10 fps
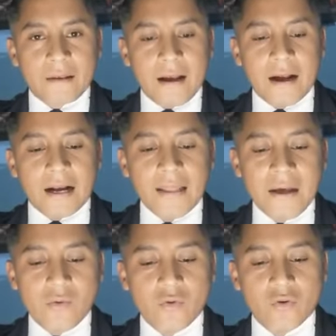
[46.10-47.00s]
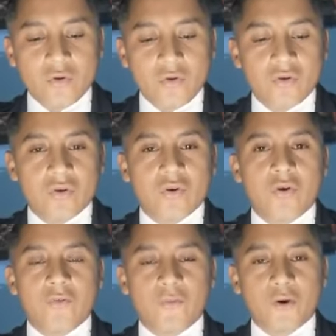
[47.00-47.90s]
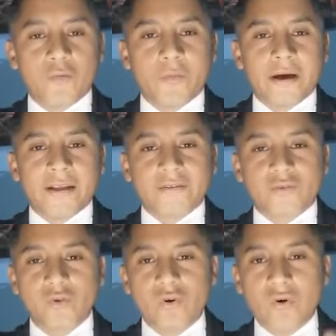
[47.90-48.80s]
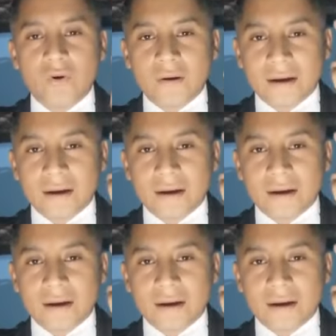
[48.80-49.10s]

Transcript: A cada uno conforme a su